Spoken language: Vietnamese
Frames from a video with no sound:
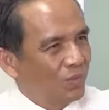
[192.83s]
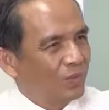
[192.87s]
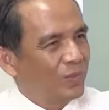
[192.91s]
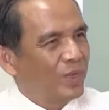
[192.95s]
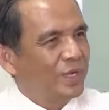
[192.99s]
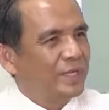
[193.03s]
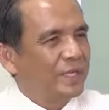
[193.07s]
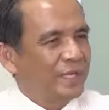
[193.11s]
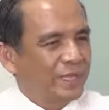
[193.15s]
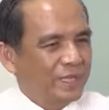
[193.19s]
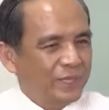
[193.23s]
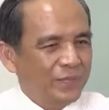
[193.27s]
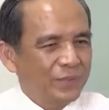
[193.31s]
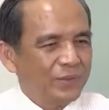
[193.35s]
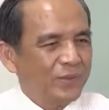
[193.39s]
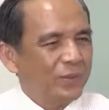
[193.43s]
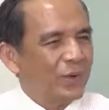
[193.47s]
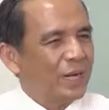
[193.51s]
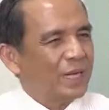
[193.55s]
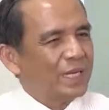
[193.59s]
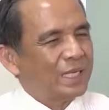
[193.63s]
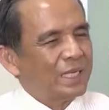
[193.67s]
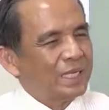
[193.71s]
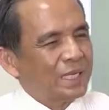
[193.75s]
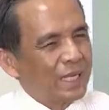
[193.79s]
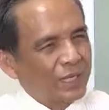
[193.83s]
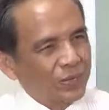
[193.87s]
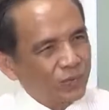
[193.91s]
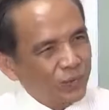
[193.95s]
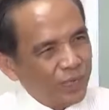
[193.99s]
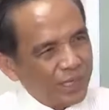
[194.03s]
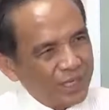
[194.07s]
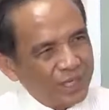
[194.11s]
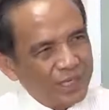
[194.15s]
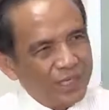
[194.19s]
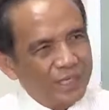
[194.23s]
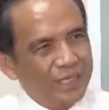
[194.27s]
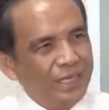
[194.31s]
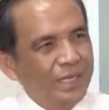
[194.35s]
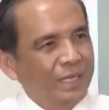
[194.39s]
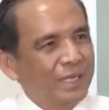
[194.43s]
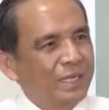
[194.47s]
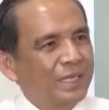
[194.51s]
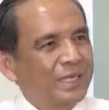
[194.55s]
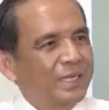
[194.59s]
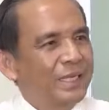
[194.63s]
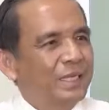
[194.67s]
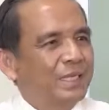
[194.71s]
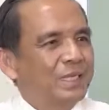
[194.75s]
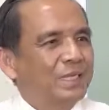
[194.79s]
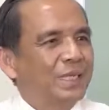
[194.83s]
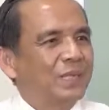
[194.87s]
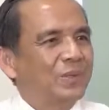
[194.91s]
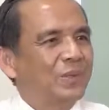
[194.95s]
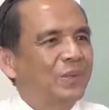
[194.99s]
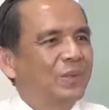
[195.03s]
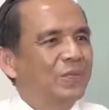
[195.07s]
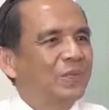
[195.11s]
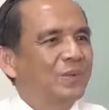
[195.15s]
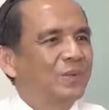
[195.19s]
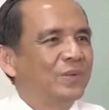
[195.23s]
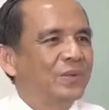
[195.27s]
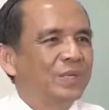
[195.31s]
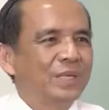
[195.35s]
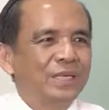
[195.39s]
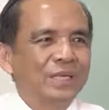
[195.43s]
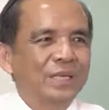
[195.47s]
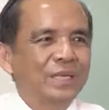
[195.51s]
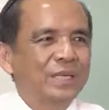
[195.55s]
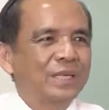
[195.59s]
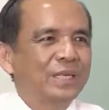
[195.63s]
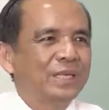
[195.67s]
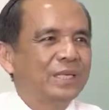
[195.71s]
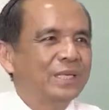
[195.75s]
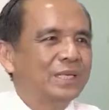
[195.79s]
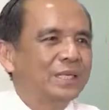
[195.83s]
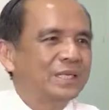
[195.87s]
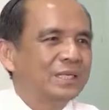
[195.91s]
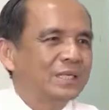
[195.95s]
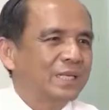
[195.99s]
Bởi vì qua cái đánh thuế này thì sẽ có nhiều người